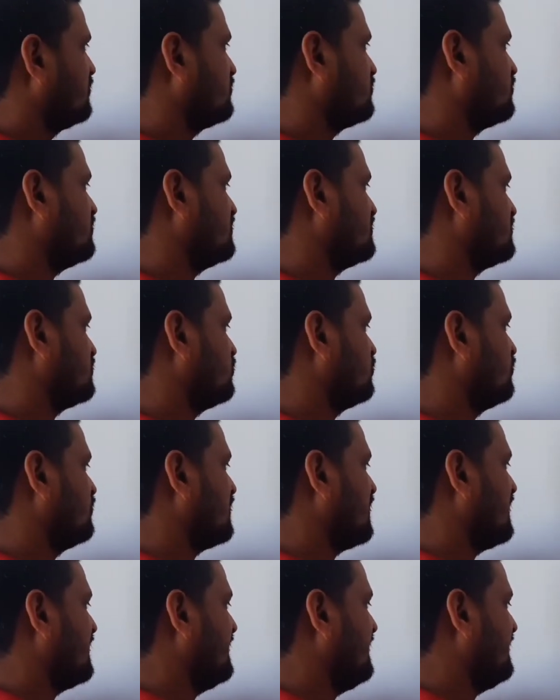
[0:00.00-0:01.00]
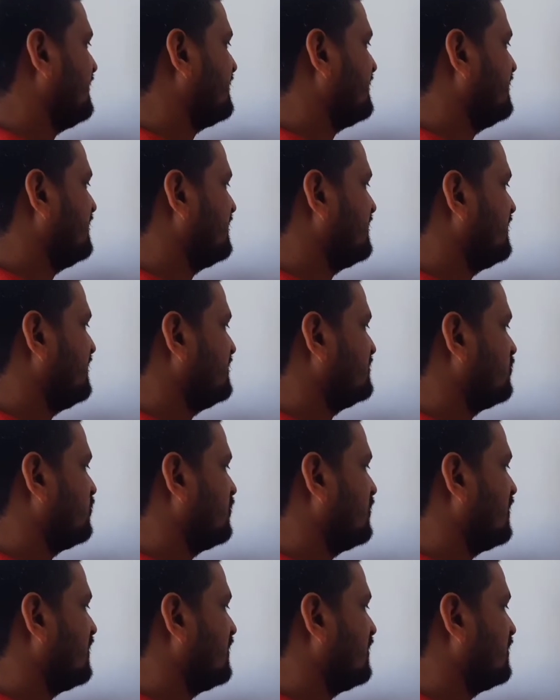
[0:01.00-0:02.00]
तो इस टू का एक इंक्रीज
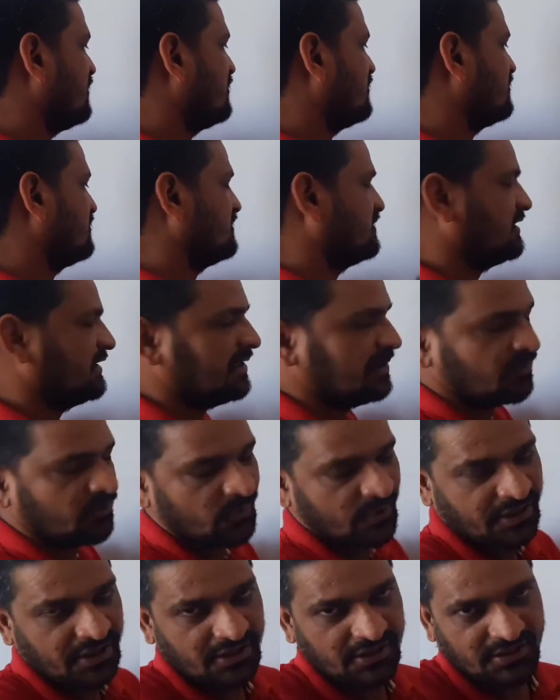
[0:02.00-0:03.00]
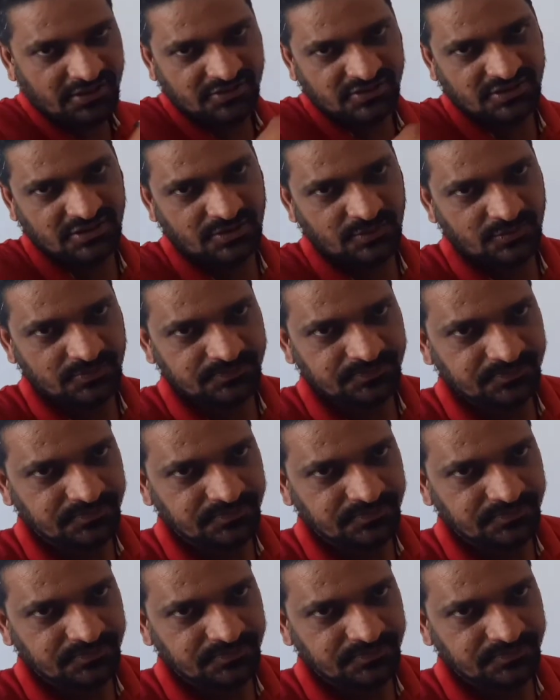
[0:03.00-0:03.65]
होगा 3.0